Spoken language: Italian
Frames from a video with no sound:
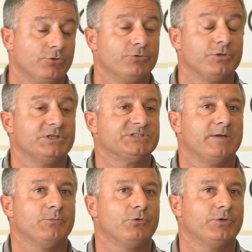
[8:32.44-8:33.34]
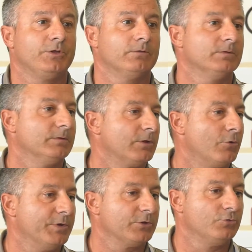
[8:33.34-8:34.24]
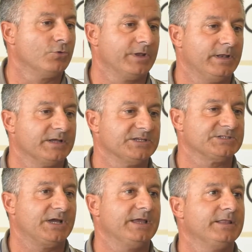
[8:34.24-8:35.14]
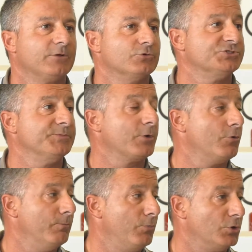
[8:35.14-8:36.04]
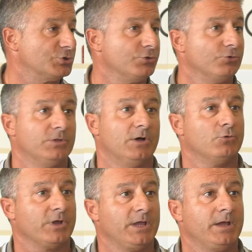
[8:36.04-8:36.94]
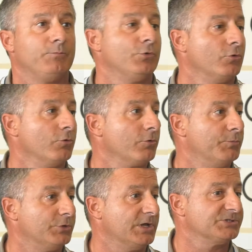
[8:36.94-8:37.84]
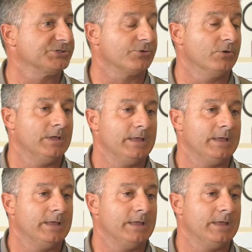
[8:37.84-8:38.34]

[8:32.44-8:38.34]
noi utilizziamo in copertura nelle risaie del concime composto da urea più cloruro potassico